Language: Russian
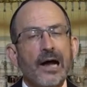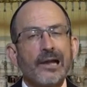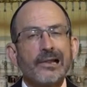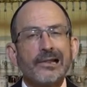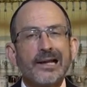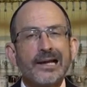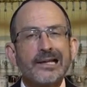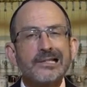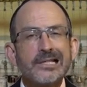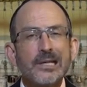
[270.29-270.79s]

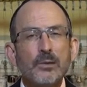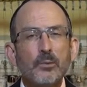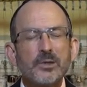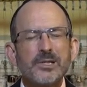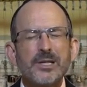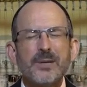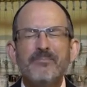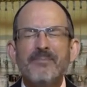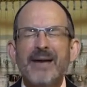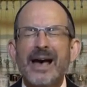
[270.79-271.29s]
речь не
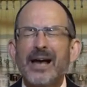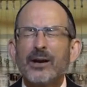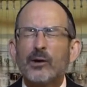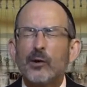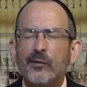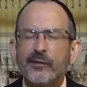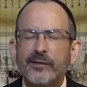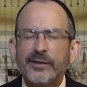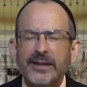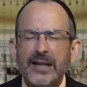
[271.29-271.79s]
шла о
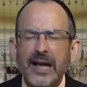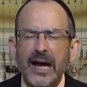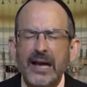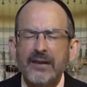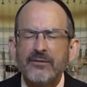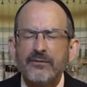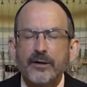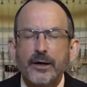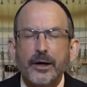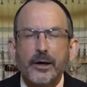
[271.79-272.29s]
жизни
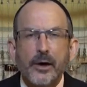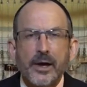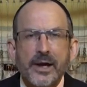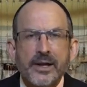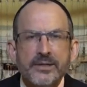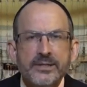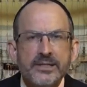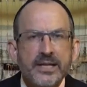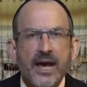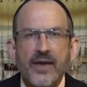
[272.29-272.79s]
и
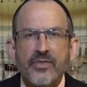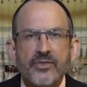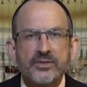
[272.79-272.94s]
смерти,